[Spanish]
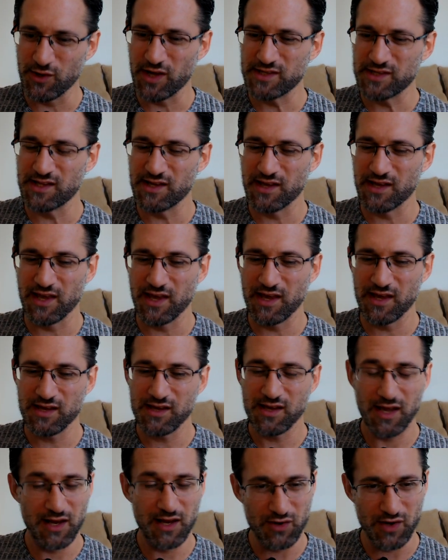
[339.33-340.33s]
hace que
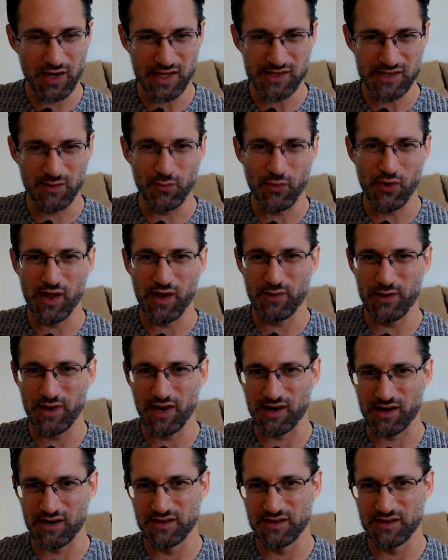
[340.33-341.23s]
el corazón pueda hablar.